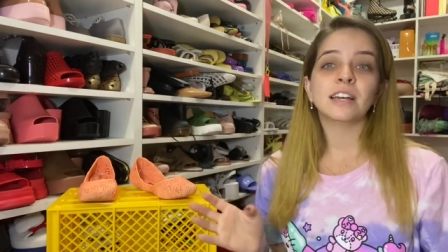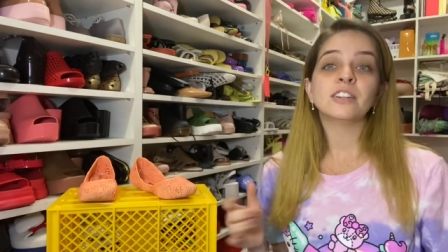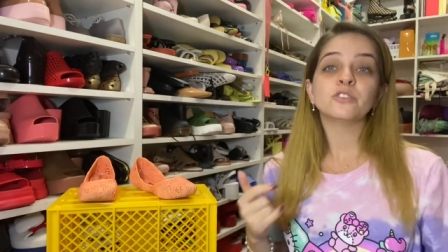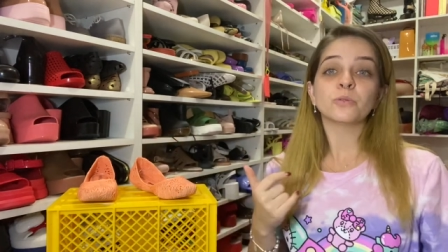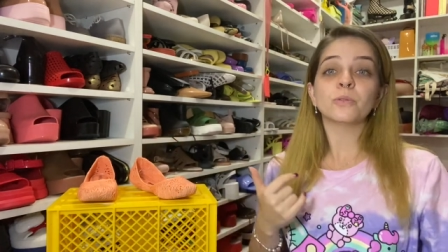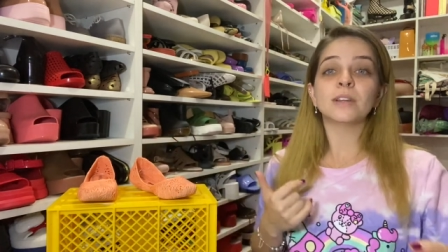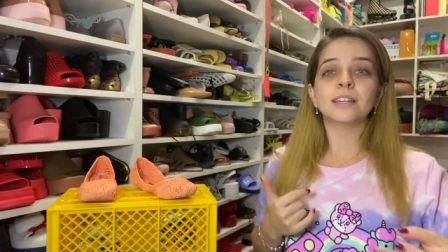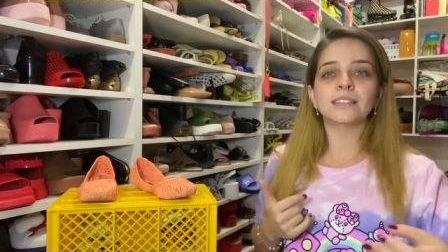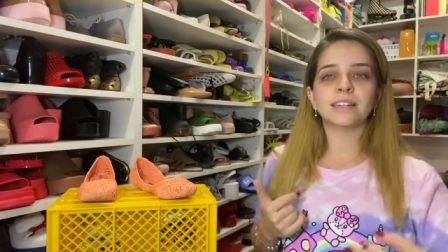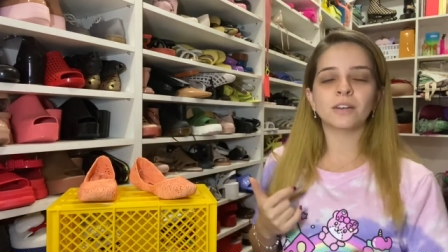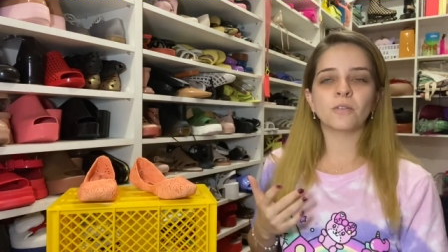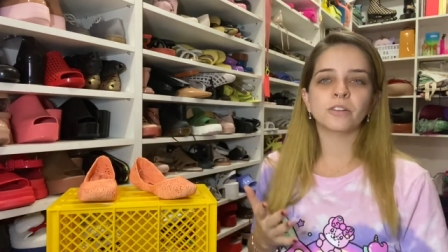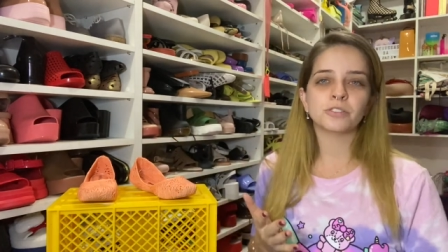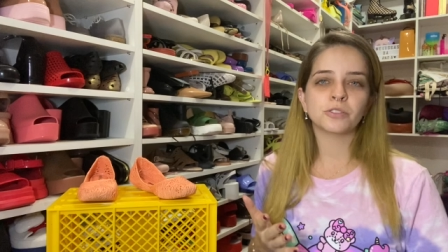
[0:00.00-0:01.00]
As com glitter
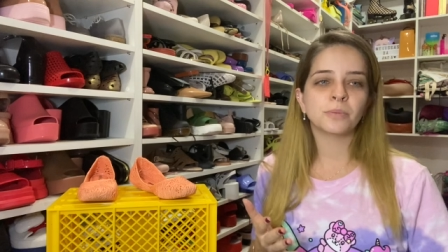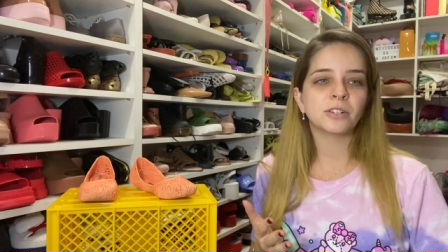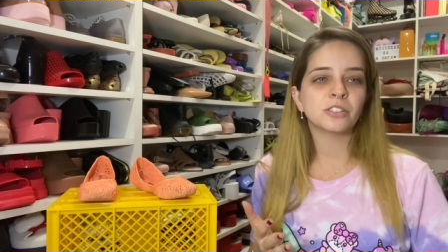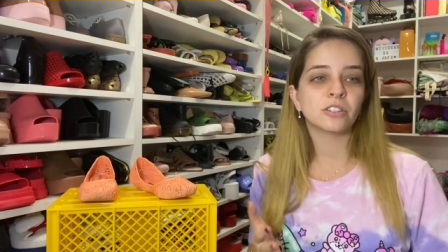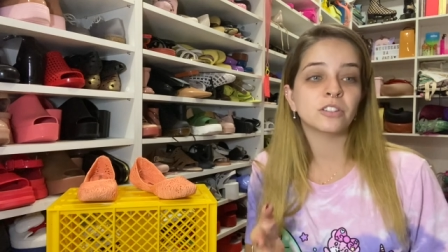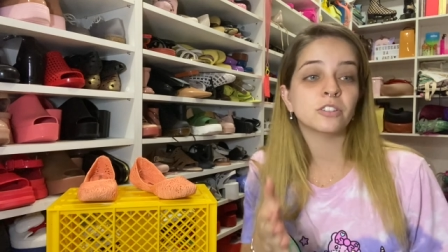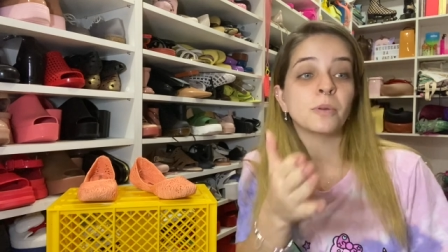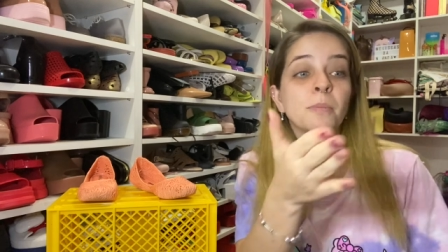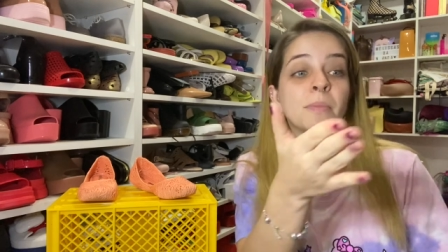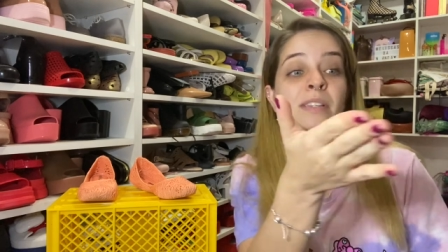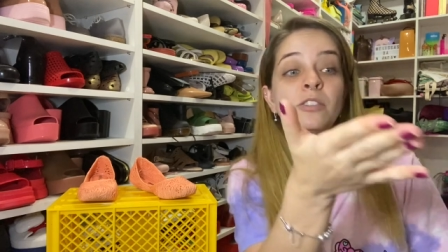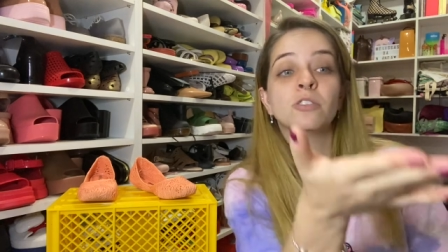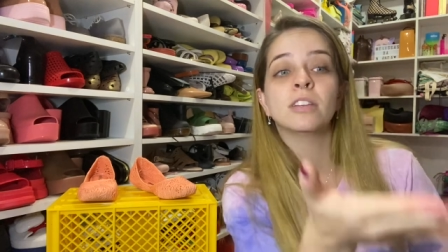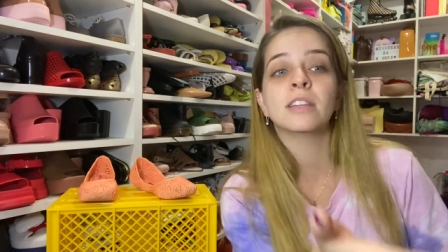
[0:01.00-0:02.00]
eu gosto bastante também,
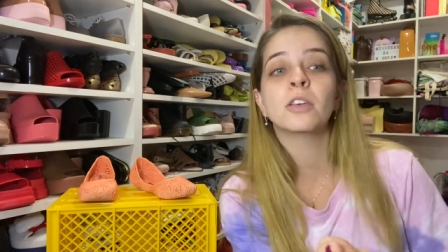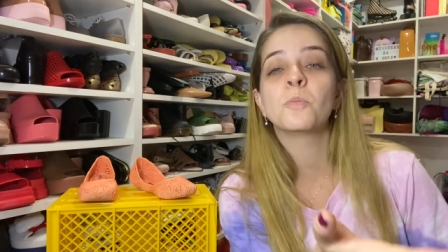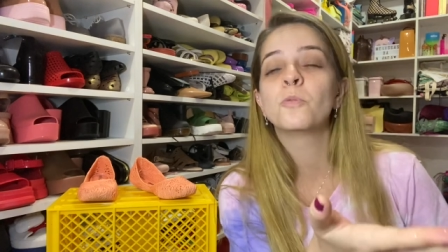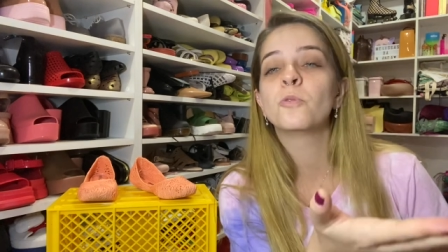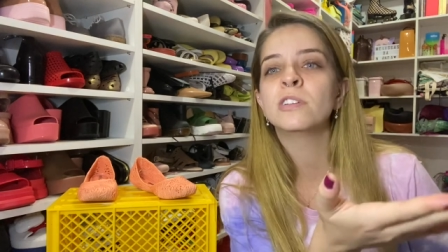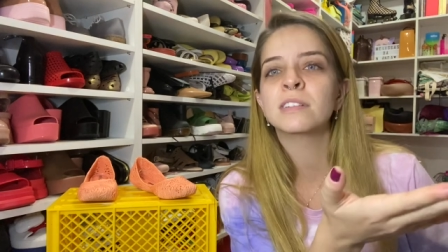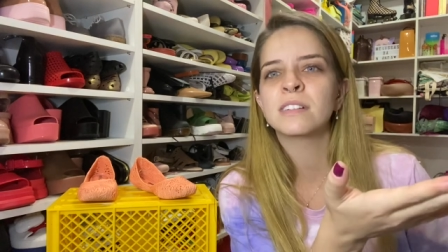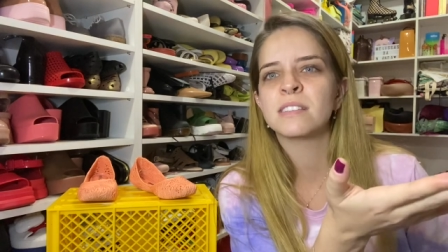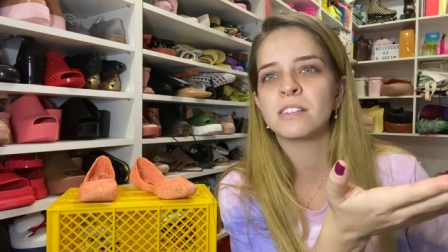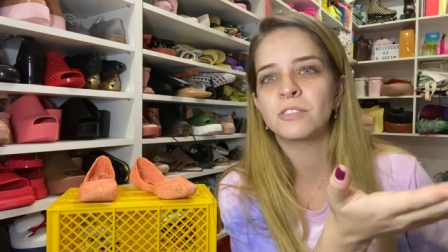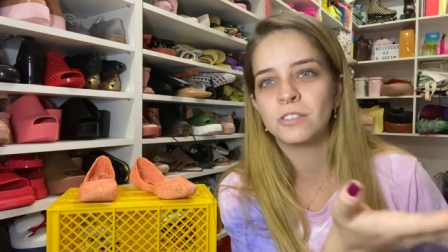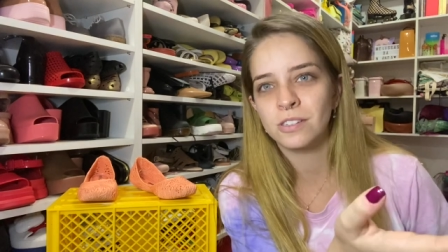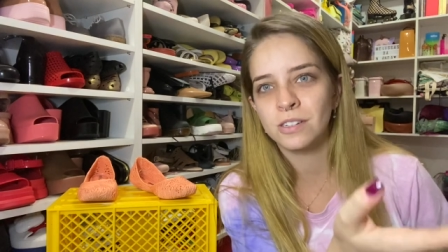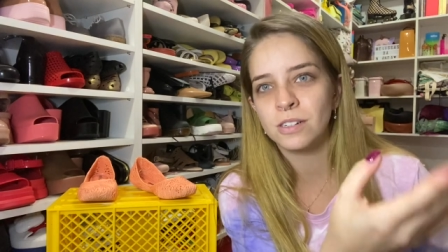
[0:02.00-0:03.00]
mas eu já tenho muitas
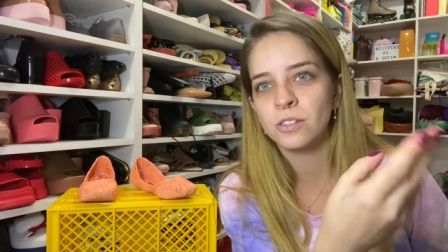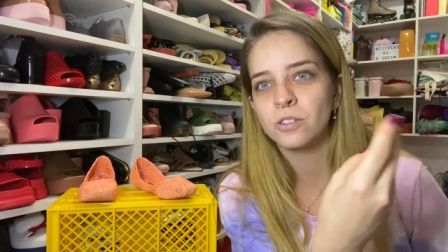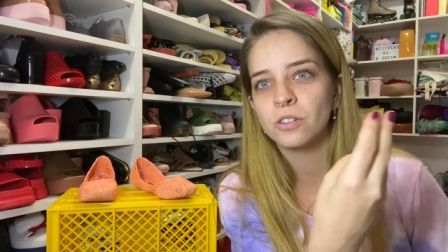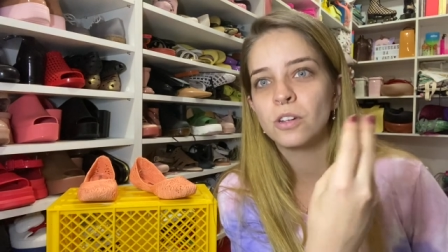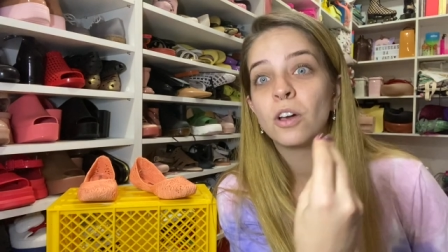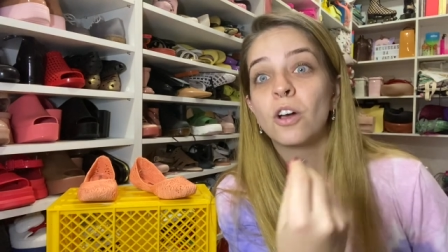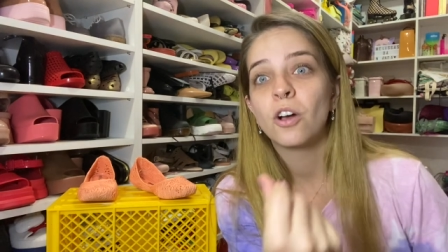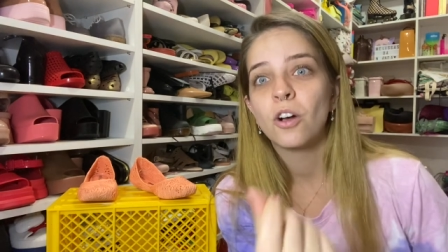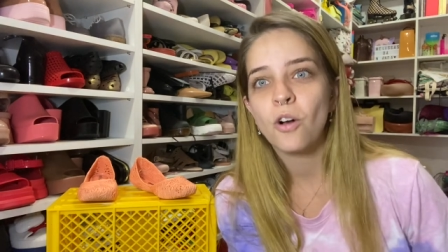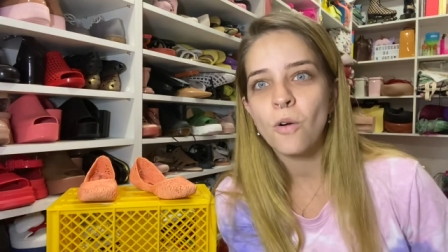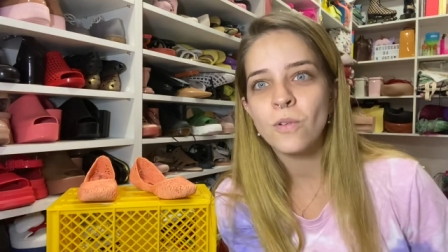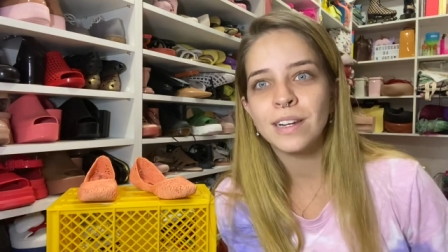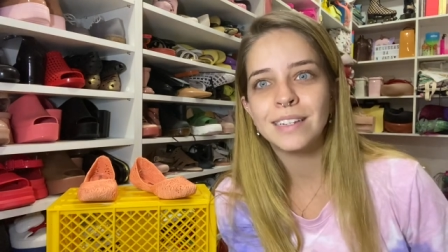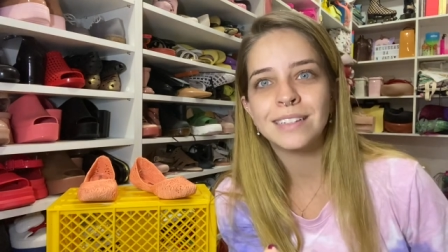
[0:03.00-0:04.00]
antigas
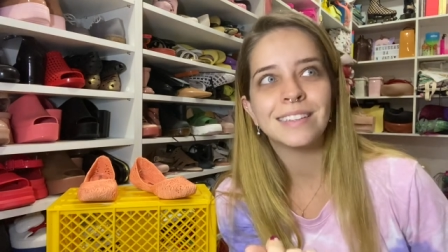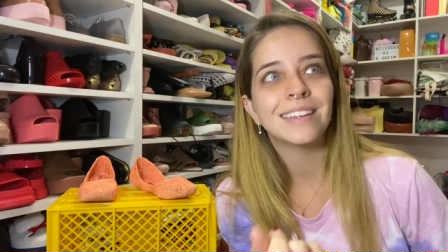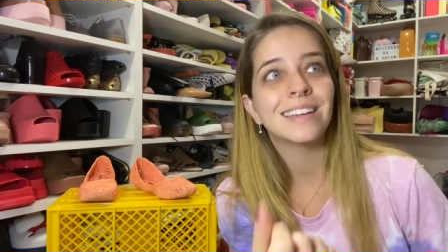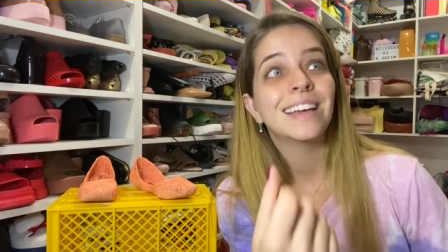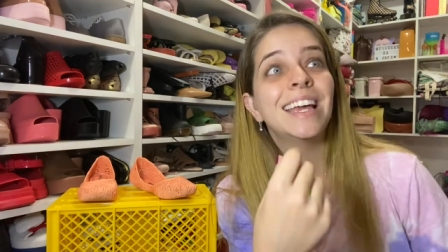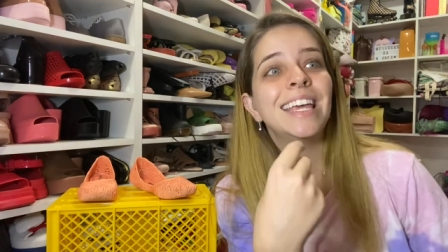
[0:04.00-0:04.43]
com glitter.